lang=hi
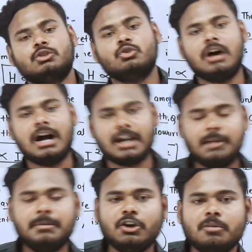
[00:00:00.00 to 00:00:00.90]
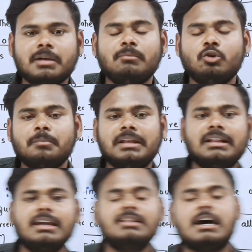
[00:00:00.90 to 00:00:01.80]
तो अगले वीडियो में हम लोग
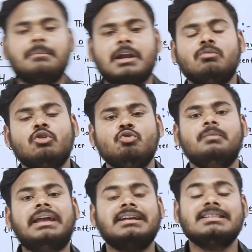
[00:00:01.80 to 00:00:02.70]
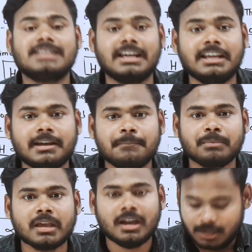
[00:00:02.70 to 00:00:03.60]
मिलते हैं जहाँ पर हम लोग न्यूमेरिकल्स करेंगे
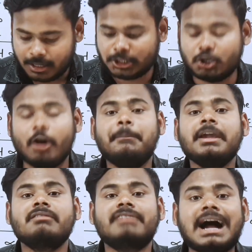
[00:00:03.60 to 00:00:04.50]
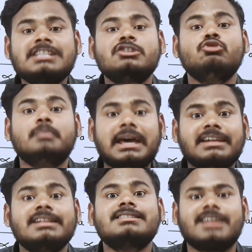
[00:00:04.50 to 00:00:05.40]
टॉपिक वाइज
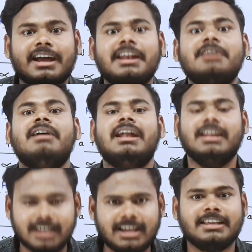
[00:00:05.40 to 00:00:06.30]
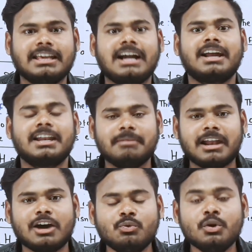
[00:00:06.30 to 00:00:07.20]
न्यूमेरिकल्स करने वाले हैं क्या करने
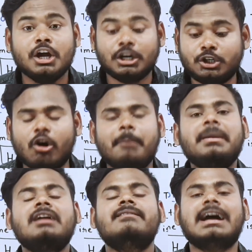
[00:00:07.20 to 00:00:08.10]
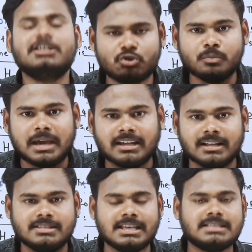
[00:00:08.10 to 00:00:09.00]
वाला हूँ टॉपिक वाइज
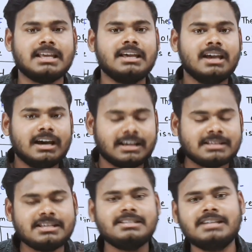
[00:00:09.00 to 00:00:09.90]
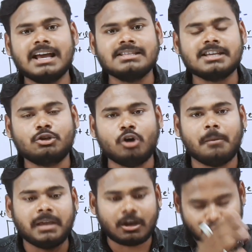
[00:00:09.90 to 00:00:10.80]
न्यूमेरिकल जैसे रेजिस्टेंस एक
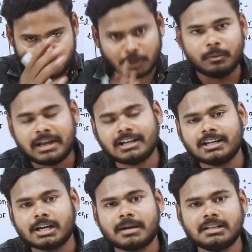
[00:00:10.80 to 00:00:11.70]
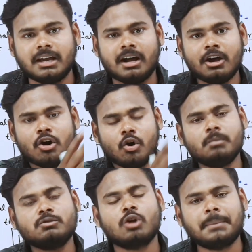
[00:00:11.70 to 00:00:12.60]
टॉपिक है उस पर न्यूमेरिकल करवा दिया
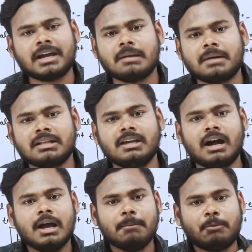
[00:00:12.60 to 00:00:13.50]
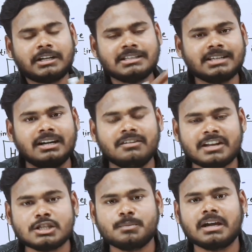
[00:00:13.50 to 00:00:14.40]
ओम्स पे करवा दिया पोटेंशियल
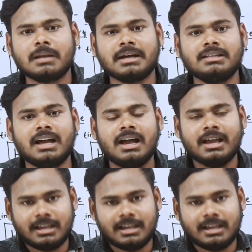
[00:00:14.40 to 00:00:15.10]
डिफरेंस पे करवा दिया